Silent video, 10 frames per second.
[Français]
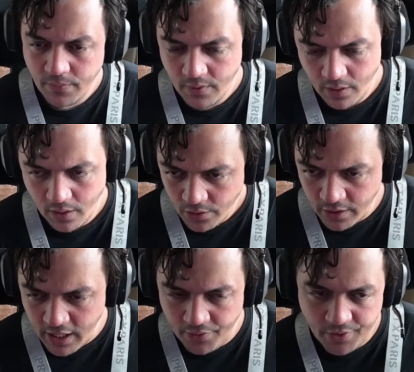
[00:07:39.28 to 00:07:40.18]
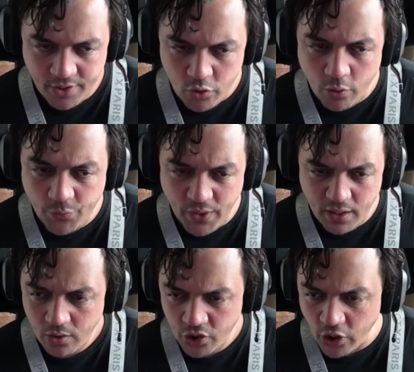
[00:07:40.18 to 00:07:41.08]
bah quoi Regarde, si tu le fais,
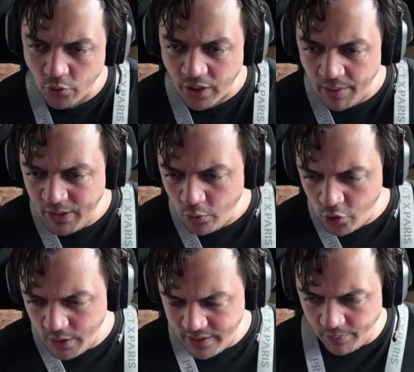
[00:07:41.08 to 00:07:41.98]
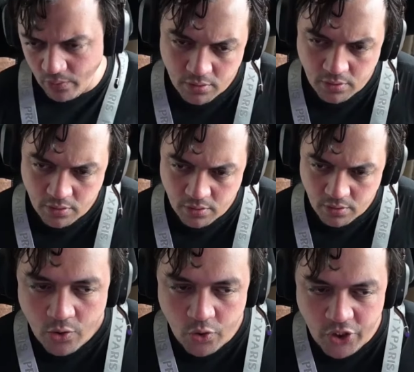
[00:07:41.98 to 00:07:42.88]
je t'ajoute en ami tout de suite, c'est bon Vas-y.
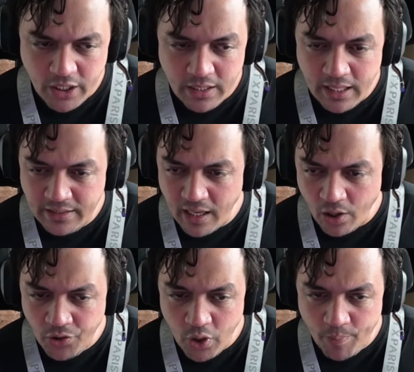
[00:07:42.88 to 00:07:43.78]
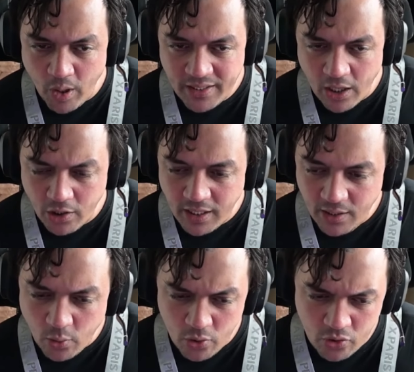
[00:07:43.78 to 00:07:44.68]
Tu dis la daronne de porc-carotte, elle est
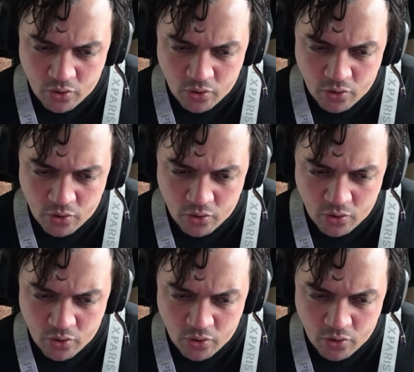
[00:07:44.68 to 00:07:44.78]
grosse.